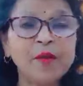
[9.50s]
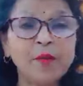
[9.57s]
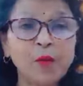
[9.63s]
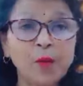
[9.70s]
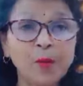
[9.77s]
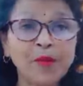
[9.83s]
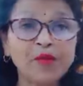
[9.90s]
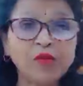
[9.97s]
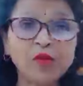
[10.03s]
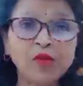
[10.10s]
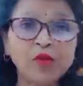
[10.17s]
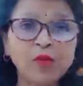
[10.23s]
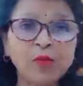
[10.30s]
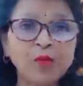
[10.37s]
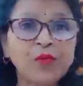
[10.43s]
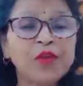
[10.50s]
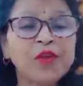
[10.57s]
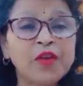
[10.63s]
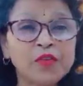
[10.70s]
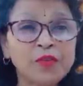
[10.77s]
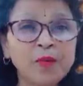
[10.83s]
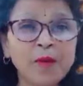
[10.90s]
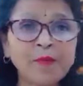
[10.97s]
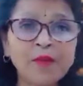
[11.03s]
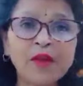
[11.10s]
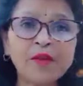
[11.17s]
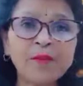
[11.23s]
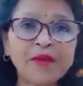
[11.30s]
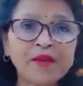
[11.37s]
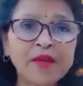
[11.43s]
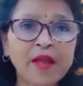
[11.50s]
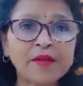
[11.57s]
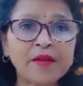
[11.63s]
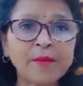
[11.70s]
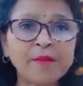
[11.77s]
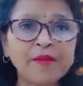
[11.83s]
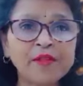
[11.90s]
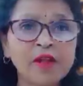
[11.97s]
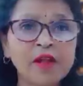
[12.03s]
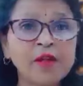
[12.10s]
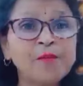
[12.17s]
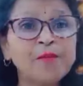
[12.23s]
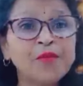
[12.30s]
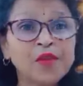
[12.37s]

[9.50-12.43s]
उपस्थित हूँ इस वेबसाइट में क्या क्या मिलता है